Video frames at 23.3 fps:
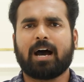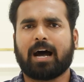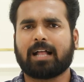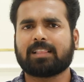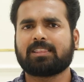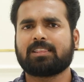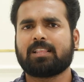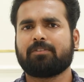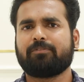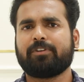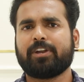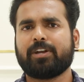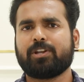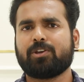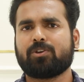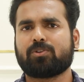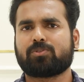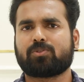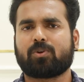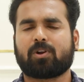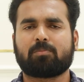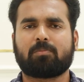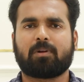அந்த வீடியோ
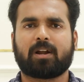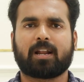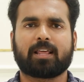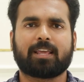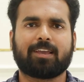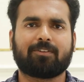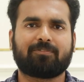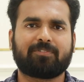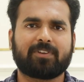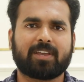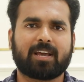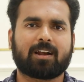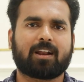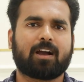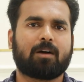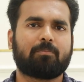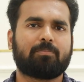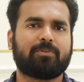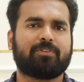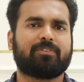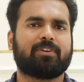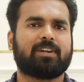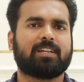தொடர்பான எஃப்ஐஆர்
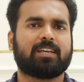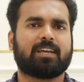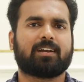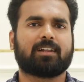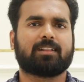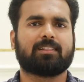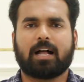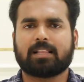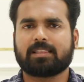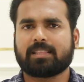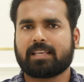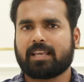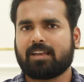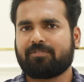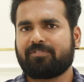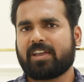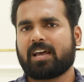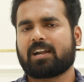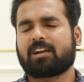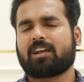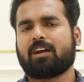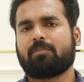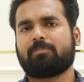காப்பியும் வெளியே இருக்கு அந்த
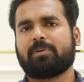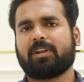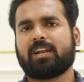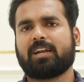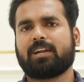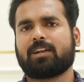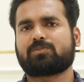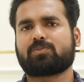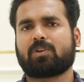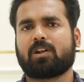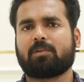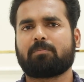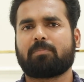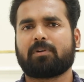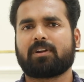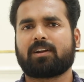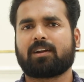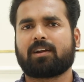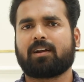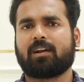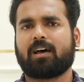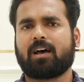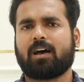எஃப்ஐஆர் காப்பியில் என்ன
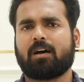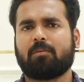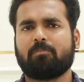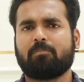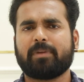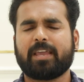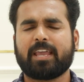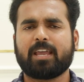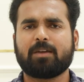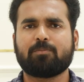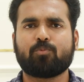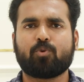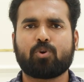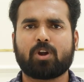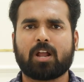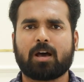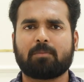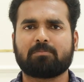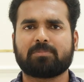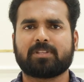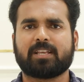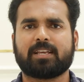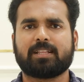சொல்லப்பட்டிருக்குன்னா மே
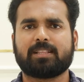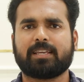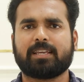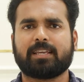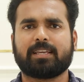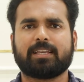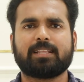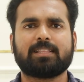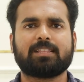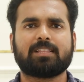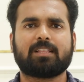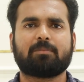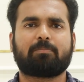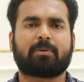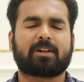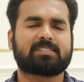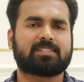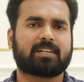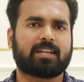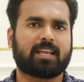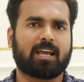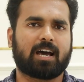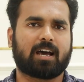மூணாம் தேதி இந்த
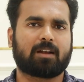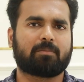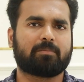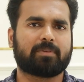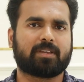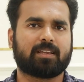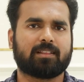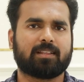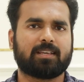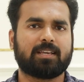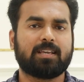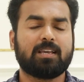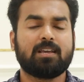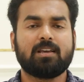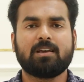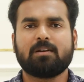பிரச்சனை ஆரம்பிக்குது